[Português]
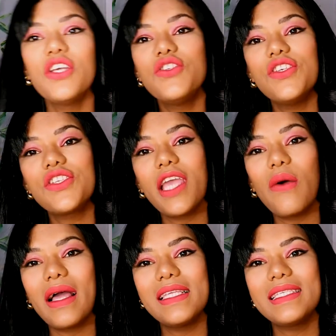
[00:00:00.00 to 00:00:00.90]
Diz que é
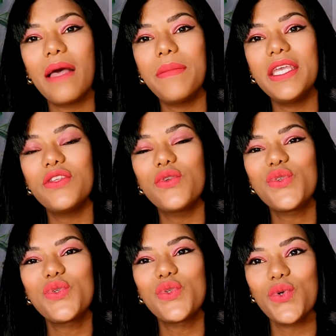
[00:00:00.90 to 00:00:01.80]
um alisamento
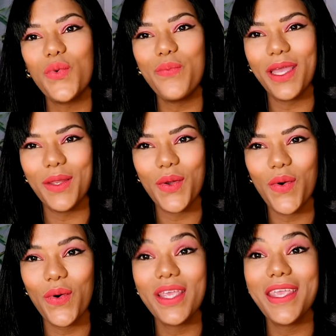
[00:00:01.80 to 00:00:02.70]

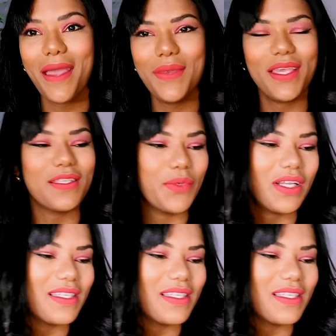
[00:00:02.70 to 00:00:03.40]
superior e é mesmo,